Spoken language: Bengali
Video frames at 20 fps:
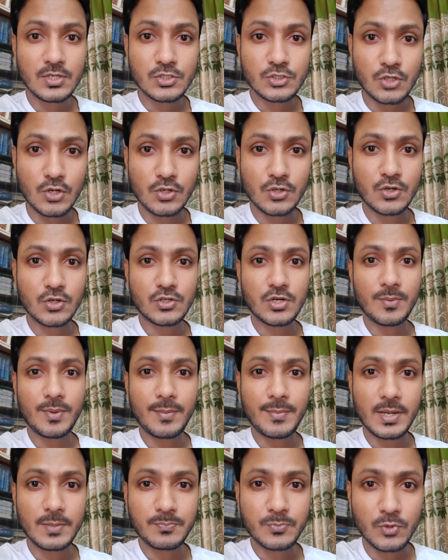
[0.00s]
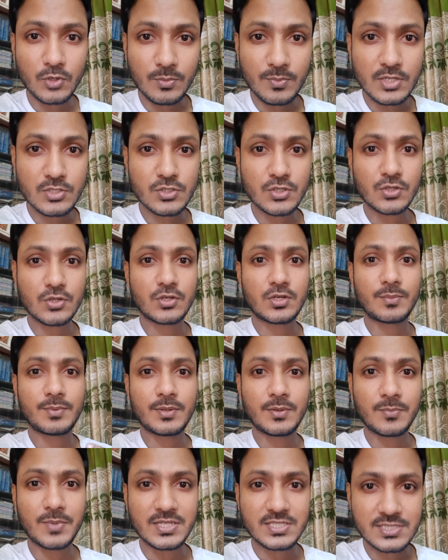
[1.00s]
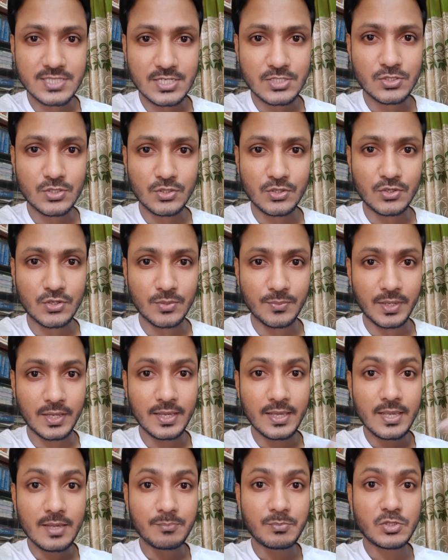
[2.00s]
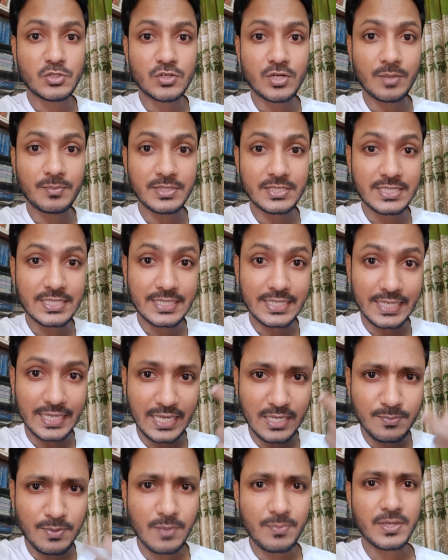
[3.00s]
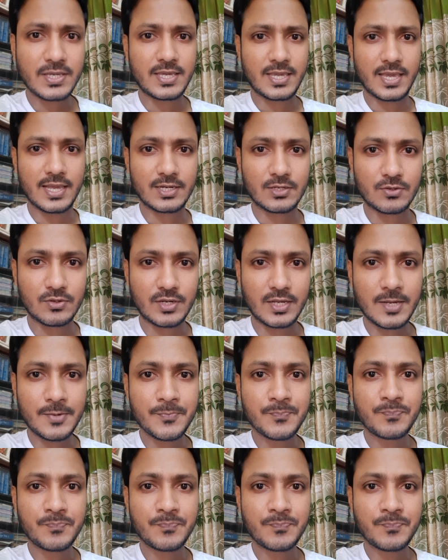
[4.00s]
সংকট হবে আমার পরিবার সংকট হবে আমার বাচ্চার সংকট হবে বিষয়টা আমি ঠিক এইভাবে খেয়াল করে